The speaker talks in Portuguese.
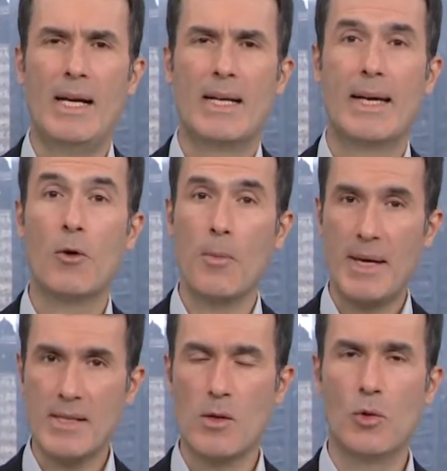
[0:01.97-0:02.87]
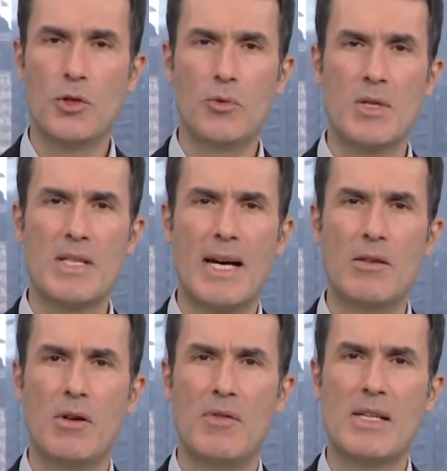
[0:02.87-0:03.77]
recomeça hoje no
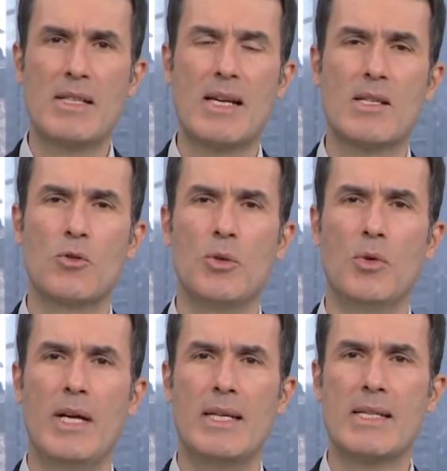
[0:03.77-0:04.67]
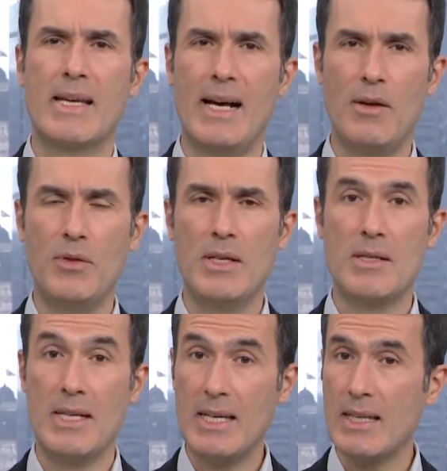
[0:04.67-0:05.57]
estado a vacinação de mulheres
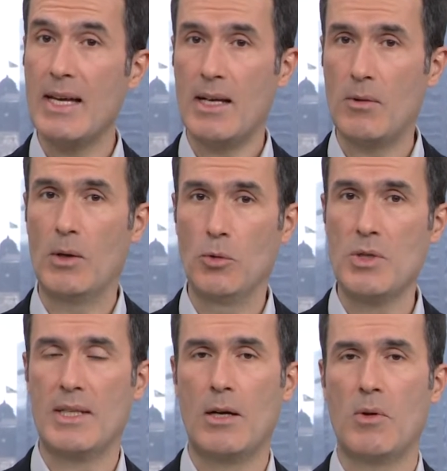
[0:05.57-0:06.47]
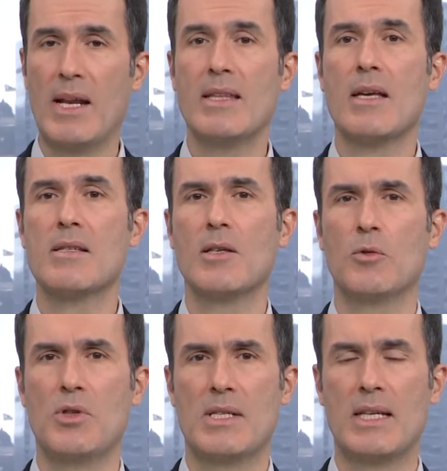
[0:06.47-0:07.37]
grávidas e que deram à luz até
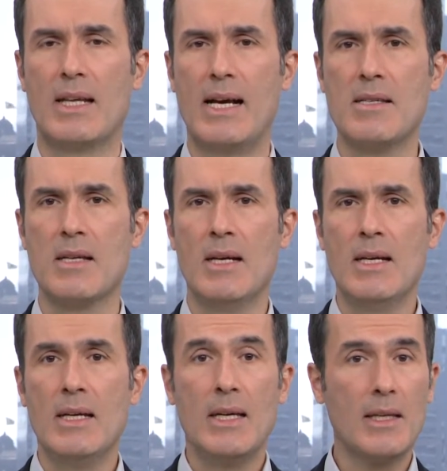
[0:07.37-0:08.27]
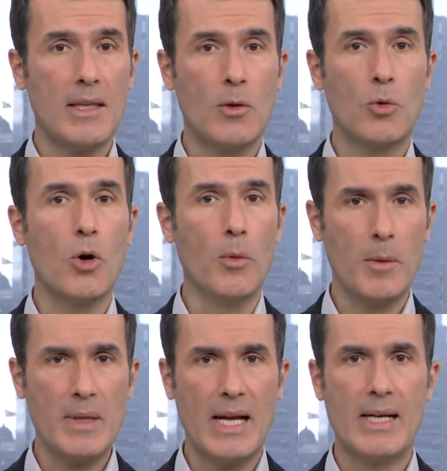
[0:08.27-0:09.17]
45 dias atrás e que tenham
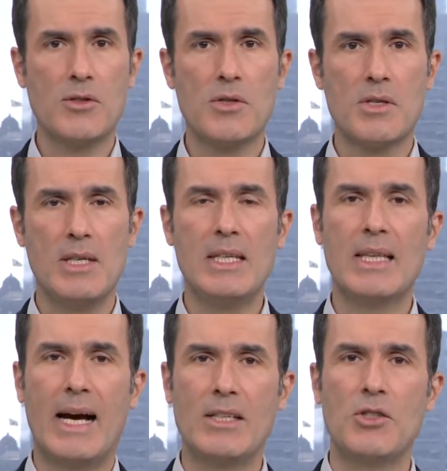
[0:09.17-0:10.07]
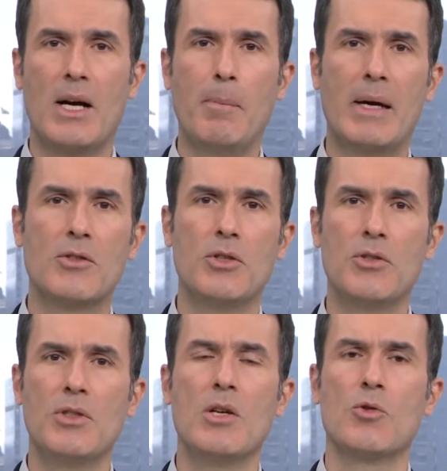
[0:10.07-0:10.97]
comorbidades e idade a
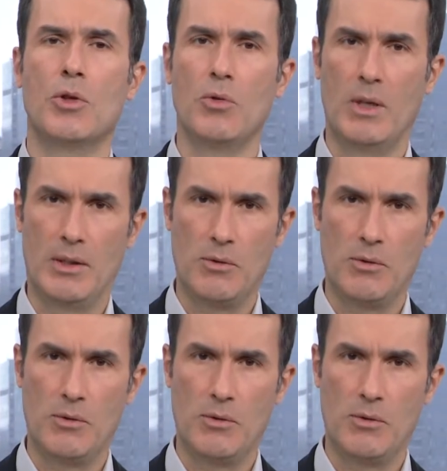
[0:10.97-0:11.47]
partir de 18